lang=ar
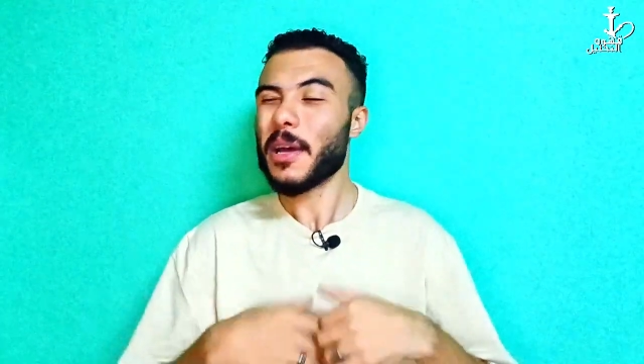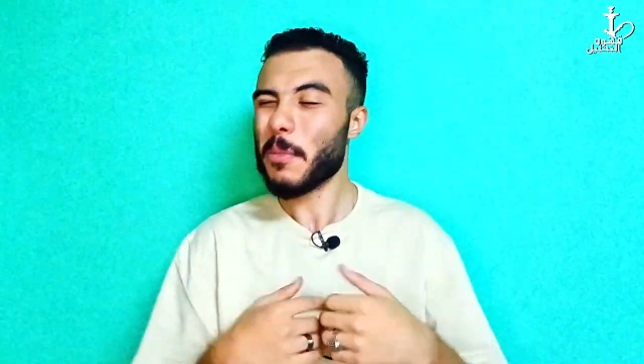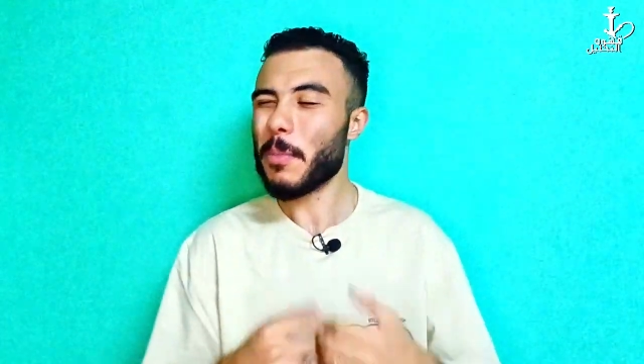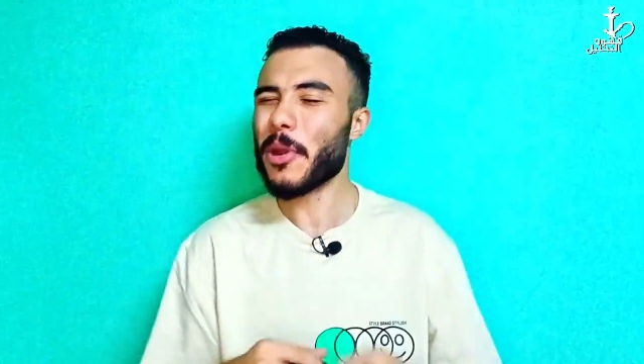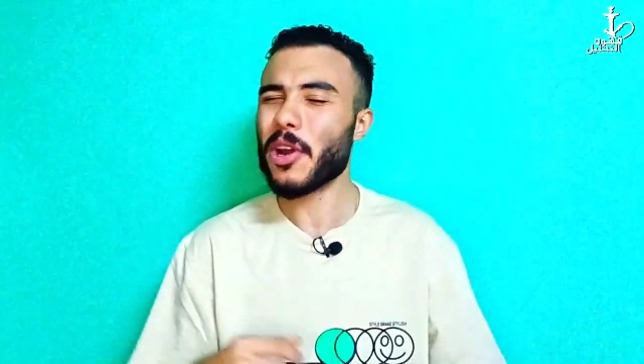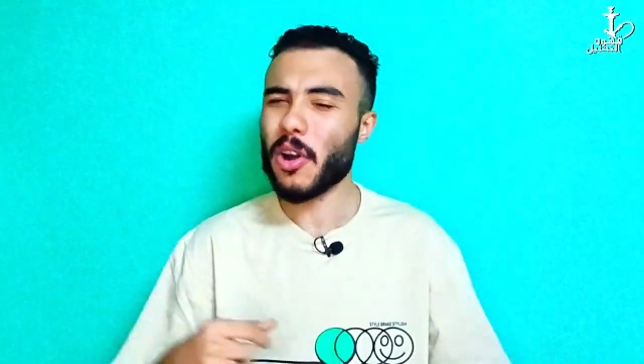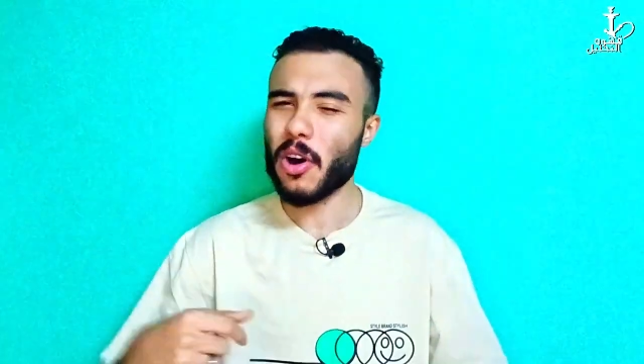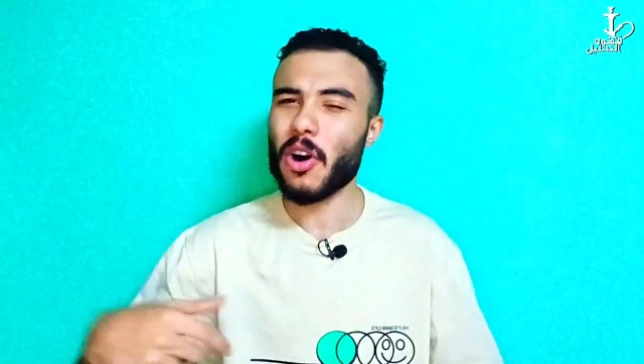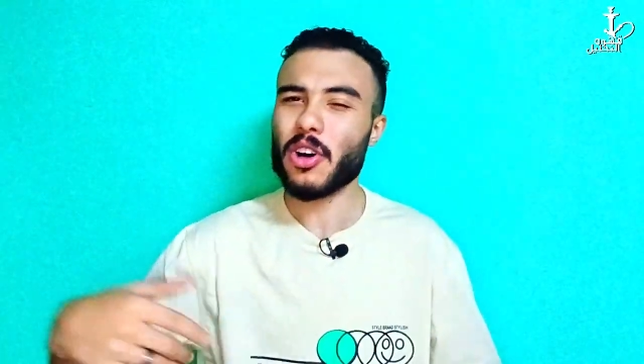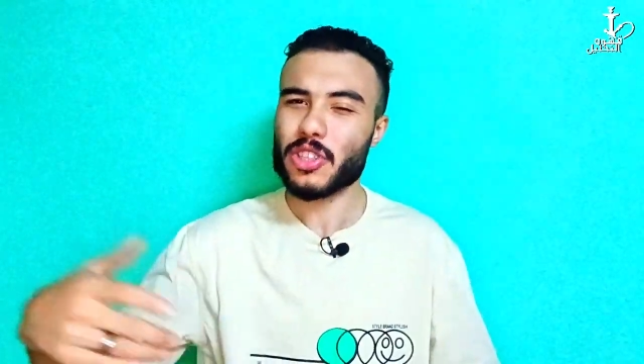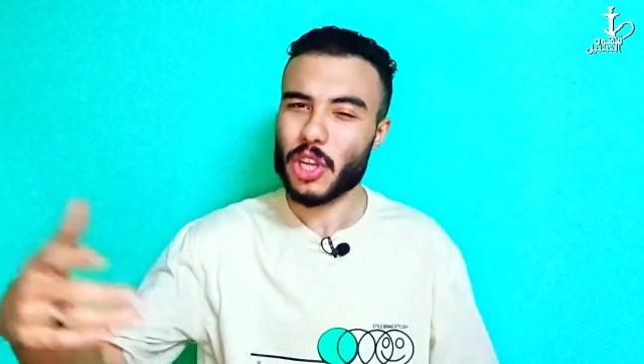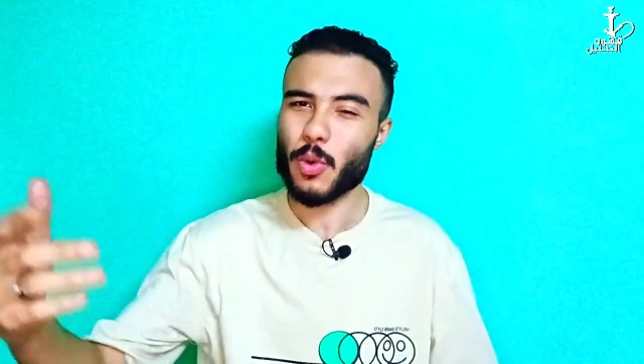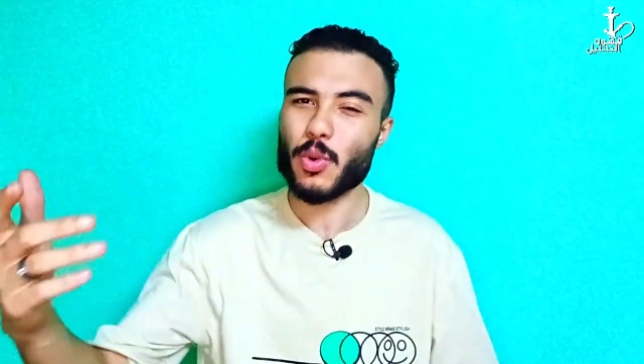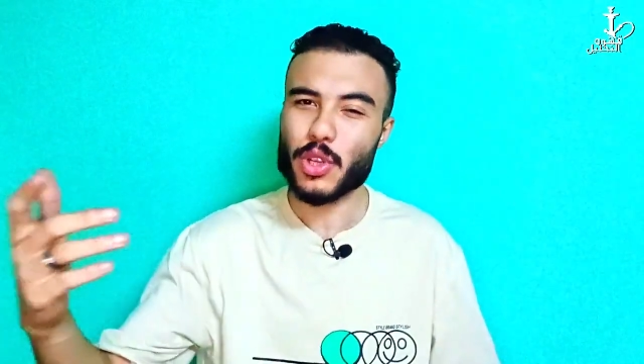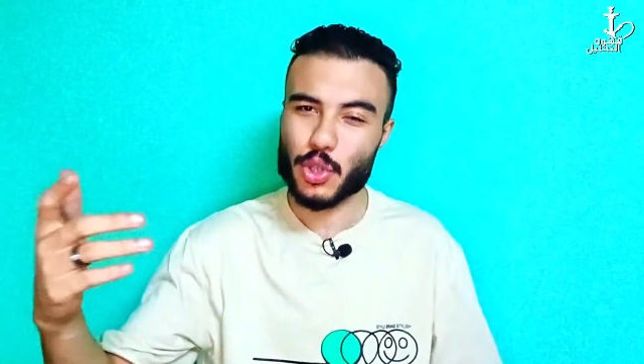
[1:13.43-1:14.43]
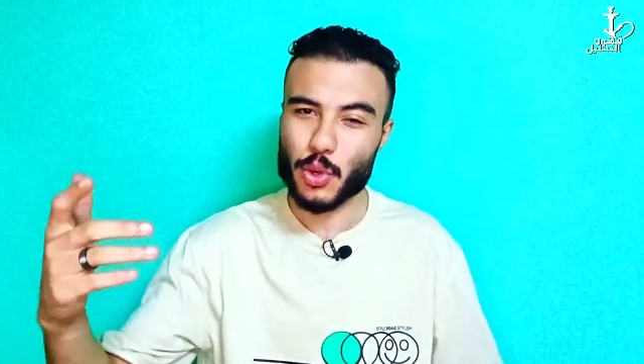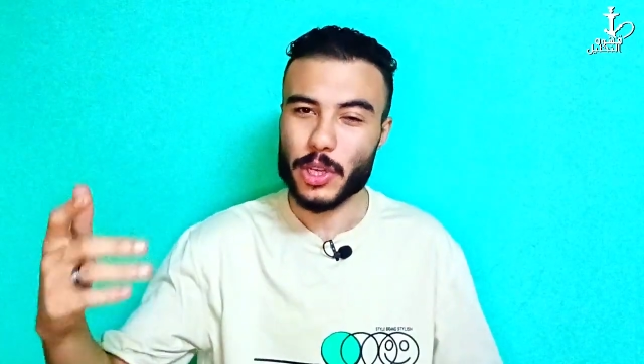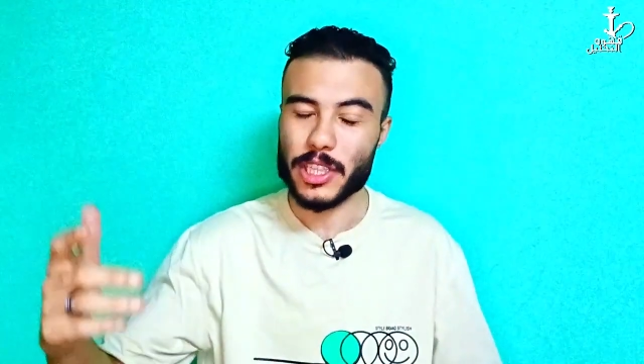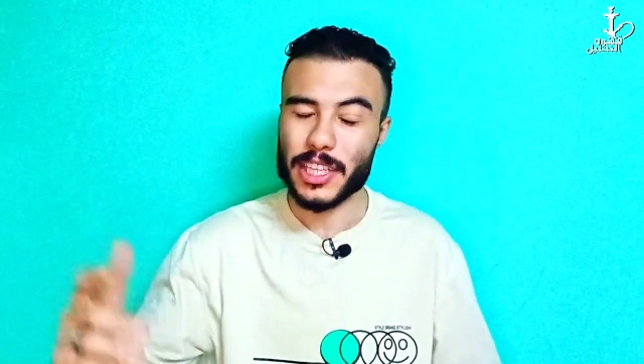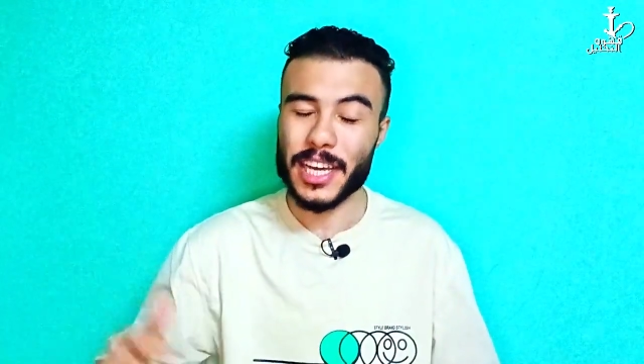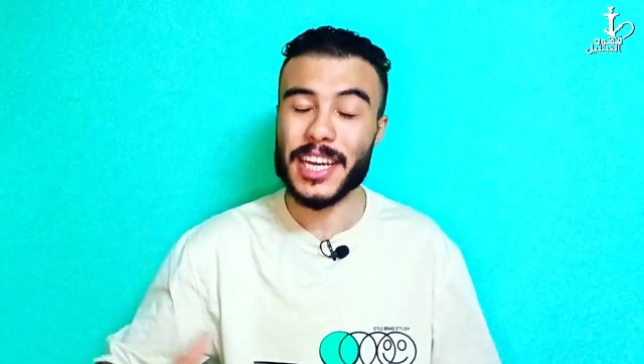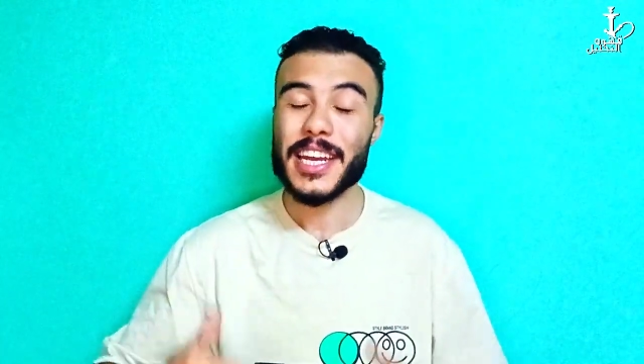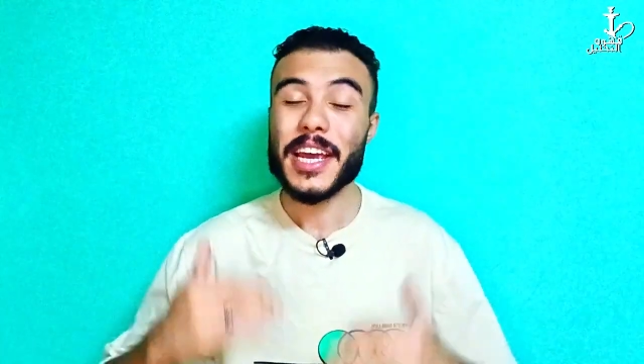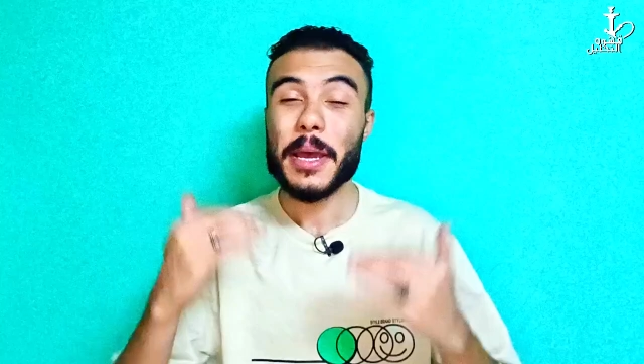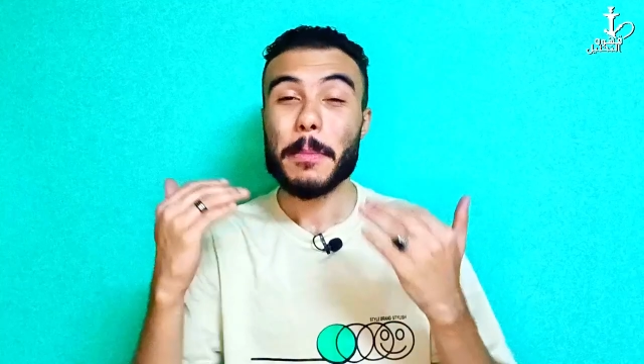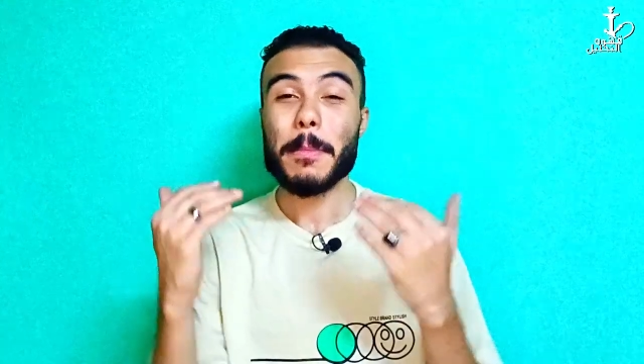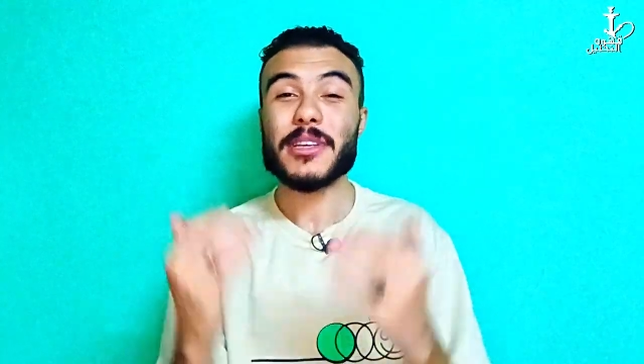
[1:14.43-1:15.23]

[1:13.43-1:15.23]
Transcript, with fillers: بريك اه طويل شويتين